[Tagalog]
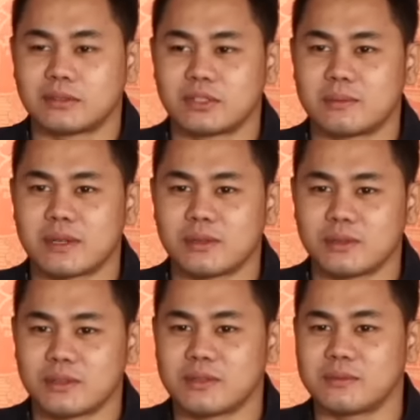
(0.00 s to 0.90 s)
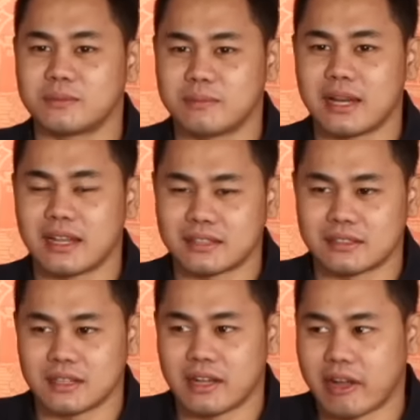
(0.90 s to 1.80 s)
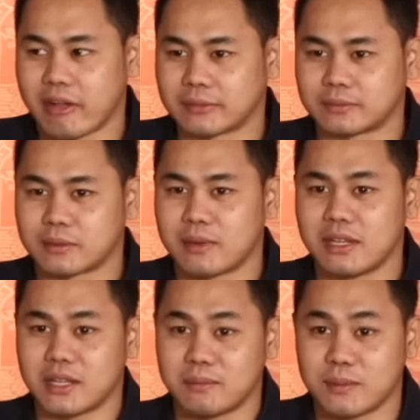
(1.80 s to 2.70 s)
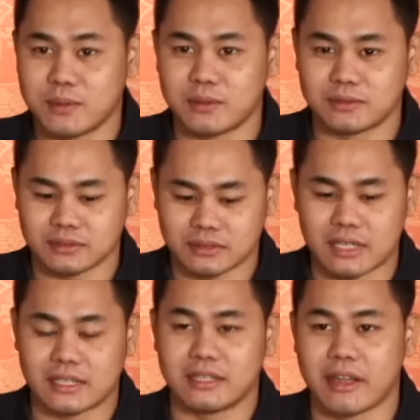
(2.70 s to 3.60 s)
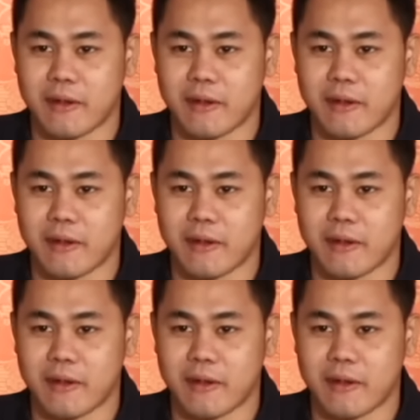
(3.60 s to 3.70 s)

Sobrang lutong balat at malinamnam yung karne niya.